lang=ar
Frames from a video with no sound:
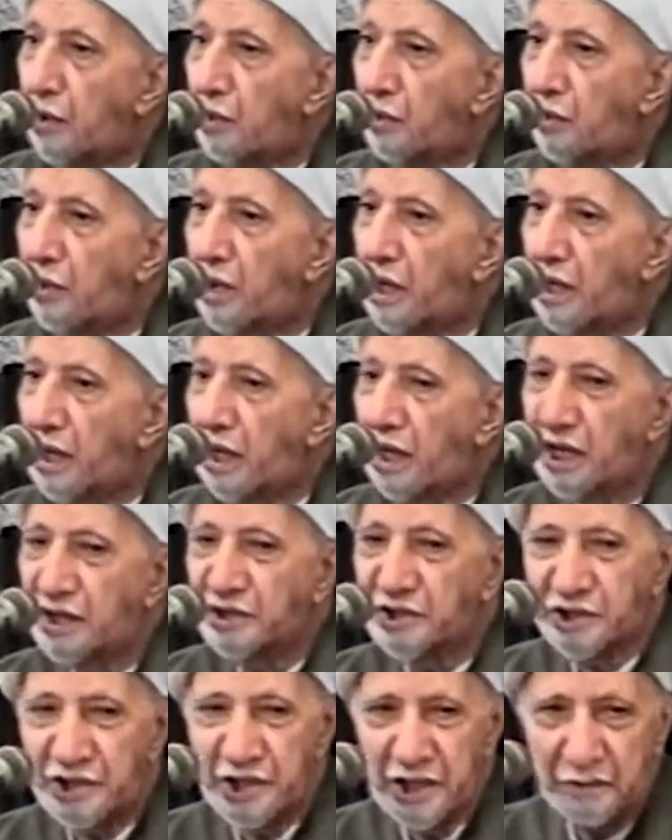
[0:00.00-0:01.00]

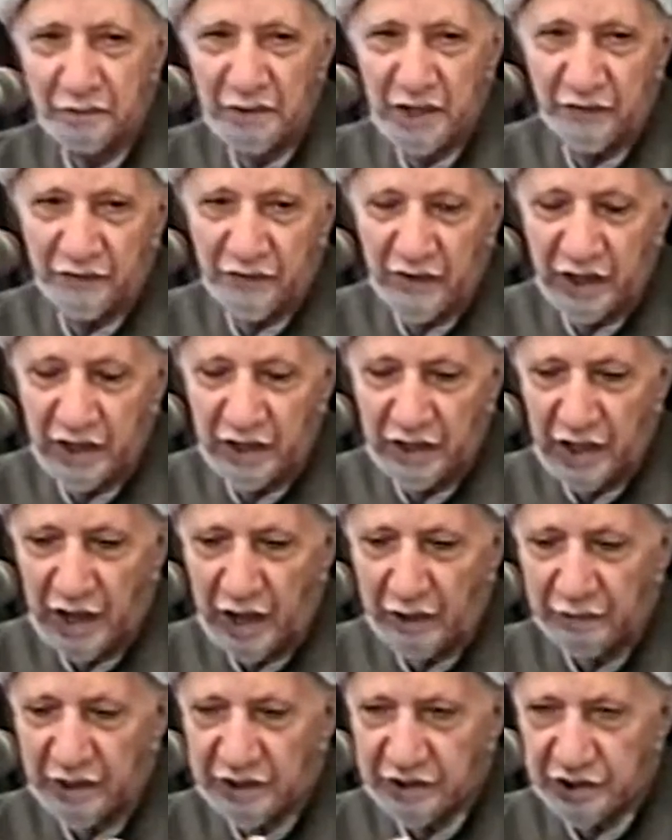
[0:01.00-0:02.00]
والقصيمي في
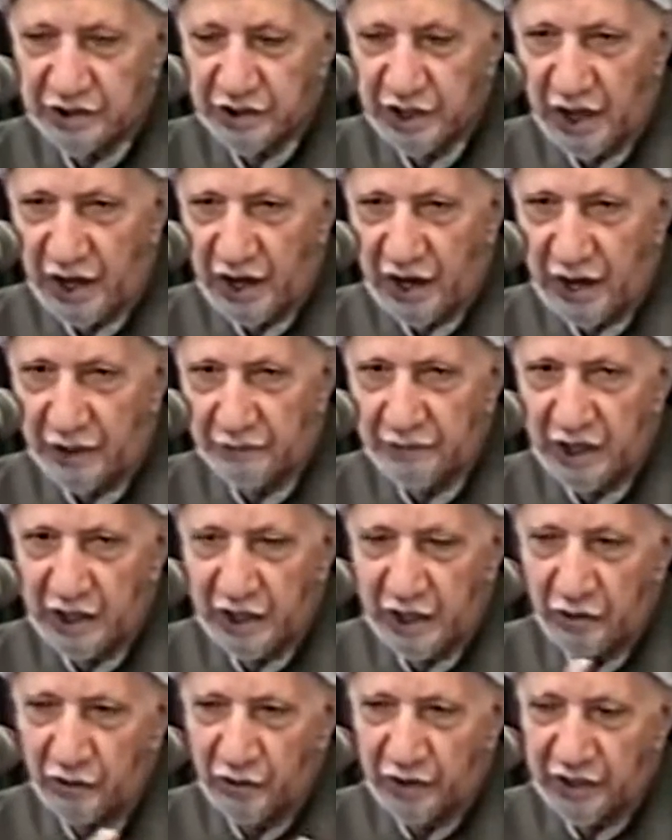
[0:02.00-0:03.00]
كتاب الصراع
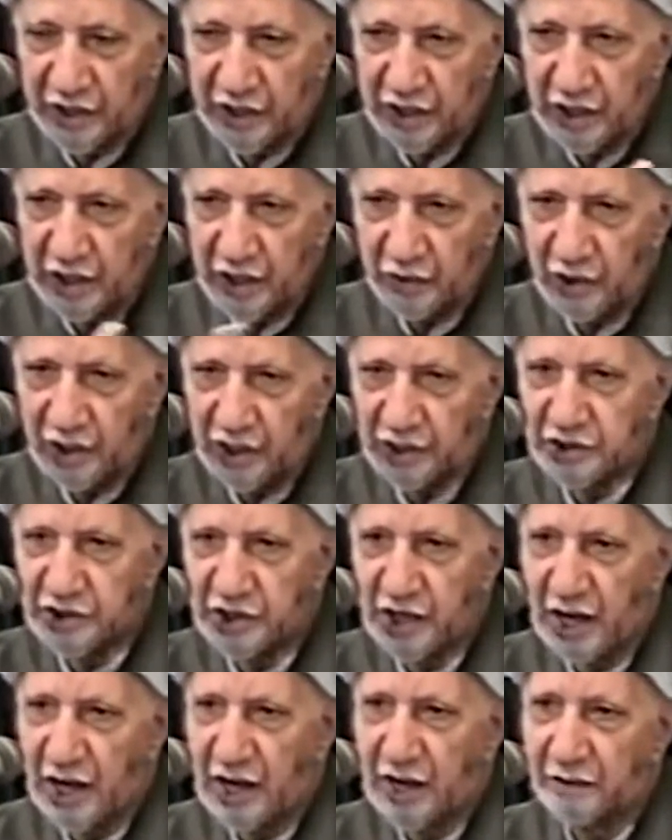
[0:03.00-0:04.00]
بين الوثنيه
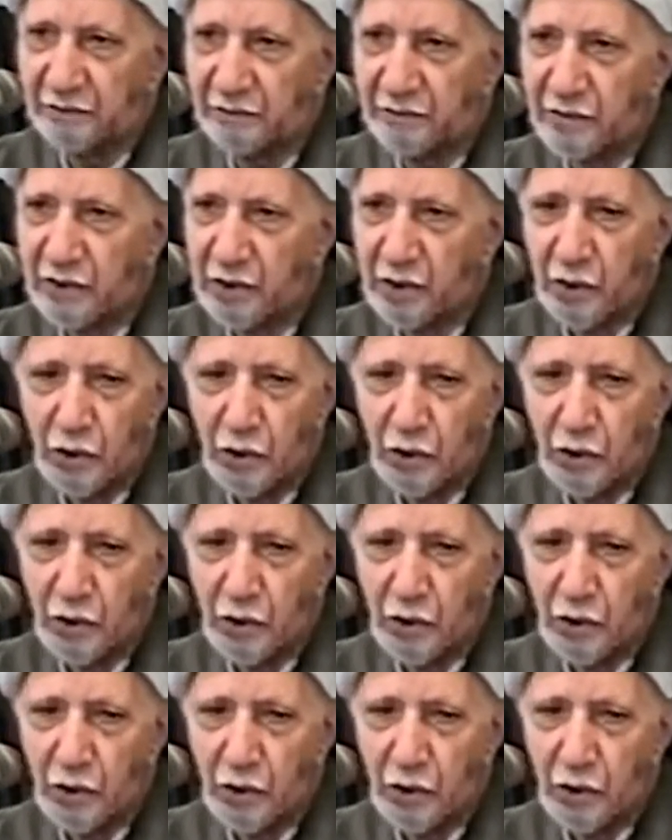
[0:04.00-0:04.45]
والاسلام